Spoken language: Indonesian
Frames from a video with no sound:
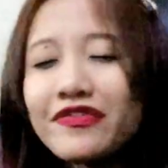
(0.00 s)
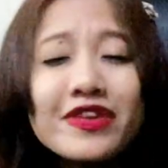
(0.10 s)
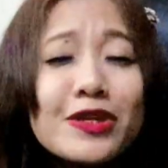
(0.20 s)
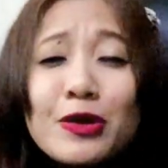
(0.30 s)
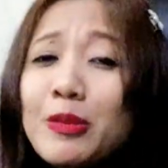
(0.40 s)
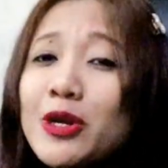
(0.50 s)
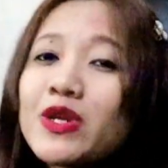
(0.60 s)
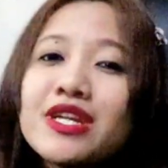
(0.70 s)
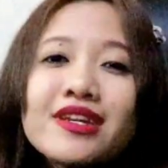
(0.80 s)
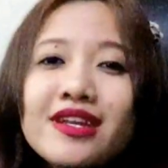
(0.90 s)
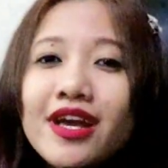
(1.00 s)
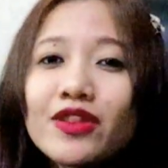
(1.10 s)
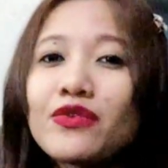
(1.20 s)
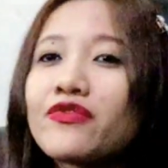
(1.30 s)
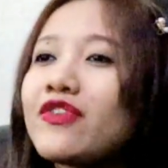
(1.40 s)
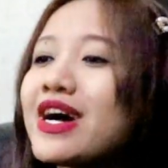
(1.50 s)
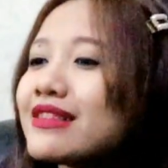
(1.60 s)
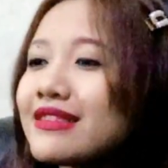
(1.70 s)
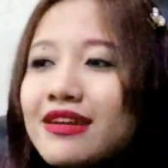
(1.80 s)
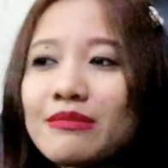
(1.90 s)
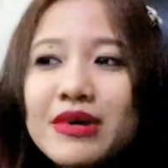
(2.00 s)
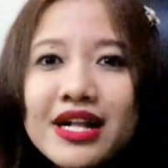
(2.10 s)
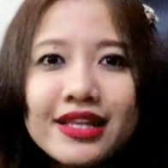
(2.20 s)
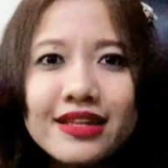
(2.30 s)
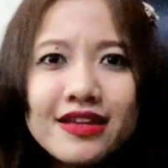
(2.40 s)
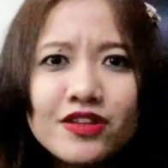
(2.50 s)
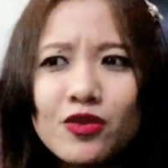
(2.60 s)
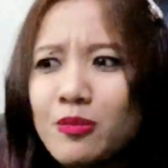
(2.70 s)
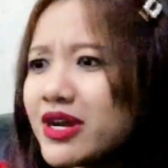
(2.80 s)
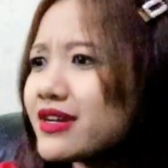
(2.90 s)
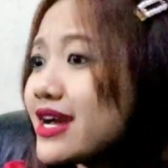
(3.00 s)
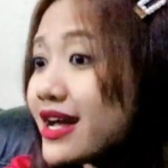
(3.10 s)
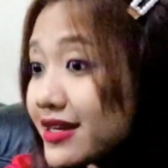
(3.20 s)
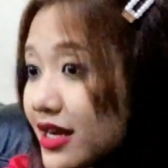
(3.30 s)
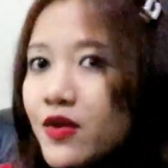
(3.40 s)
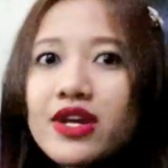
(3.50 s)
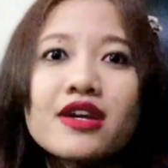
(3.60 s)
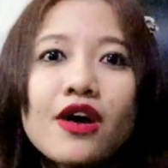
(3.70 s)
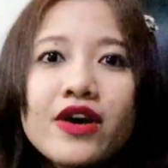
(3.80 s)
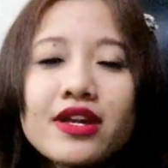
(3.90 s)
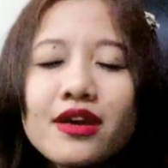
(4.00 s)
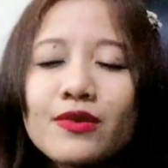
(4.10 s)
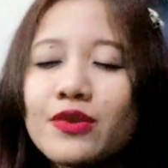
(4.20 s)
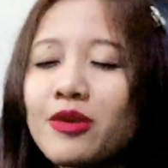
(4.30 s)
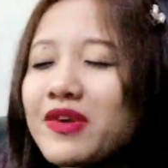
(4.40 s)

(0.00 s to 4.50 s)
video baru di India itu Fatan Malik dan Dasopang dan kawan-kawannya udah